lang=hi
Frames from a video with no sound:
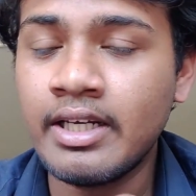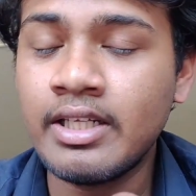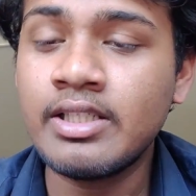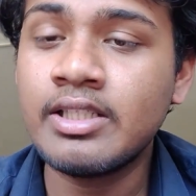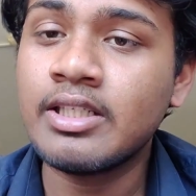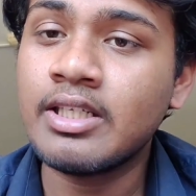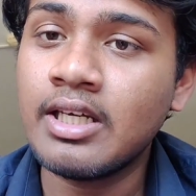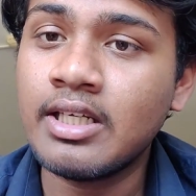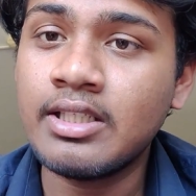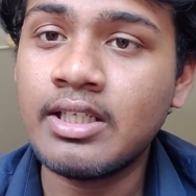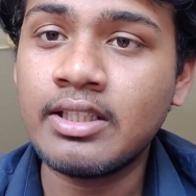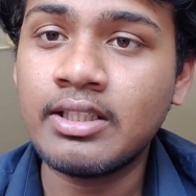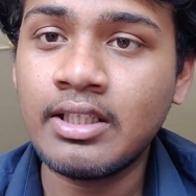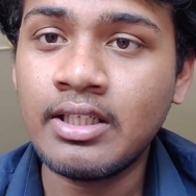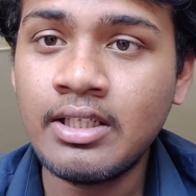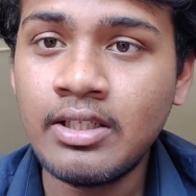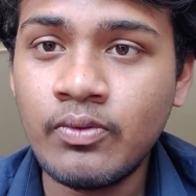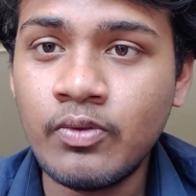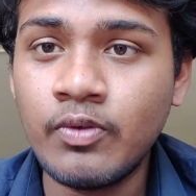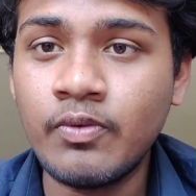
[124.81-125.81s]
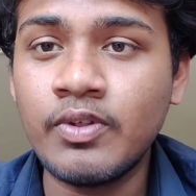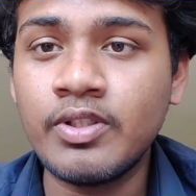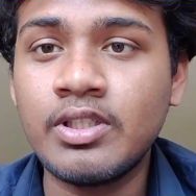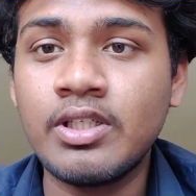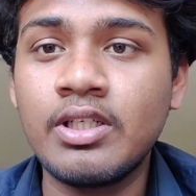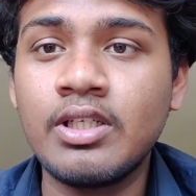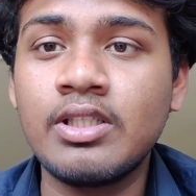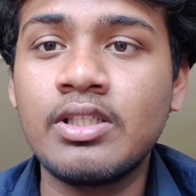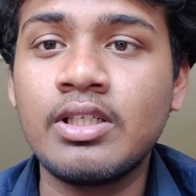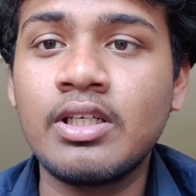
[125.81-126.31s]
अरेंज किया जाता है
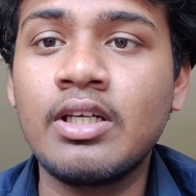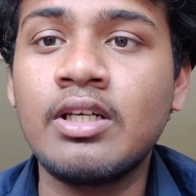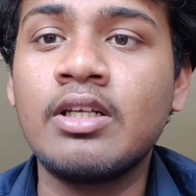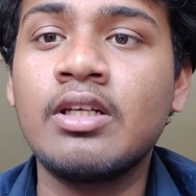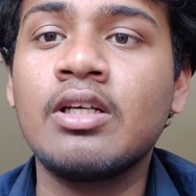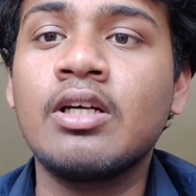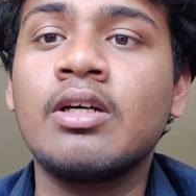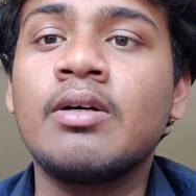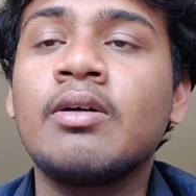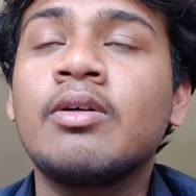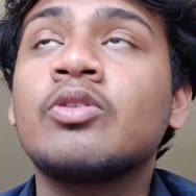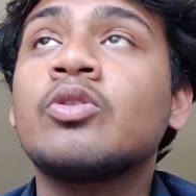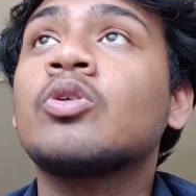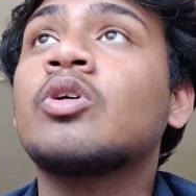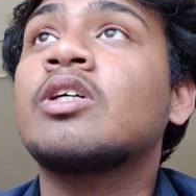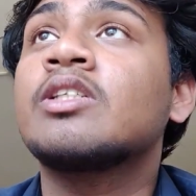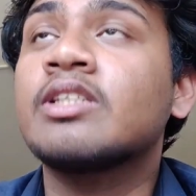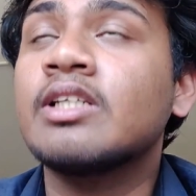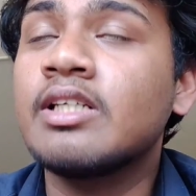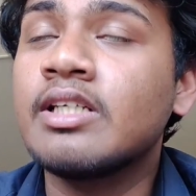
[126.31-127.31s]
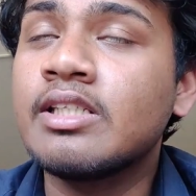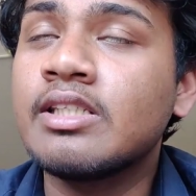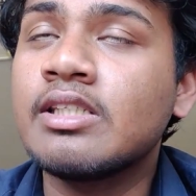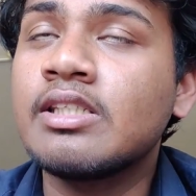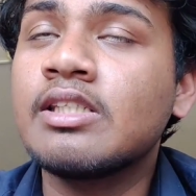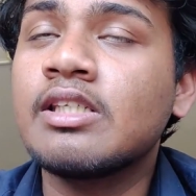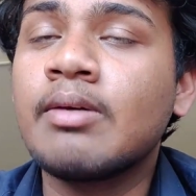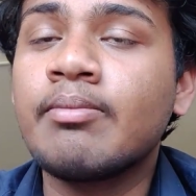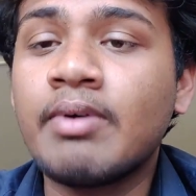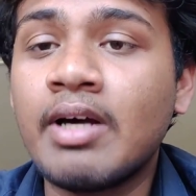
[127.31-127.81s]
यूनिवर्सिटी से एंड uh, जो
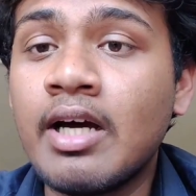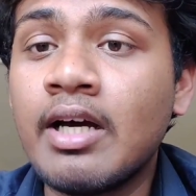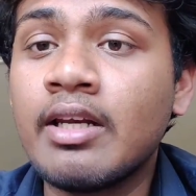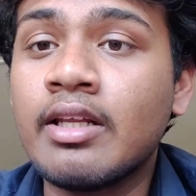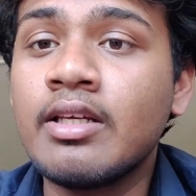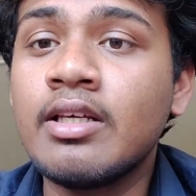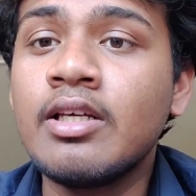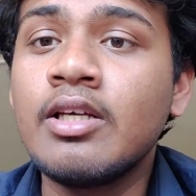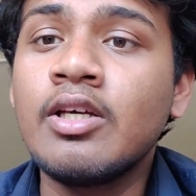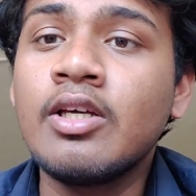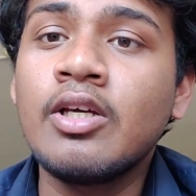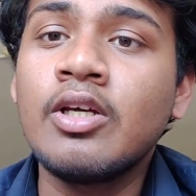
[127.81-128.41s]
कंसल्टेंसीज आप आ रहे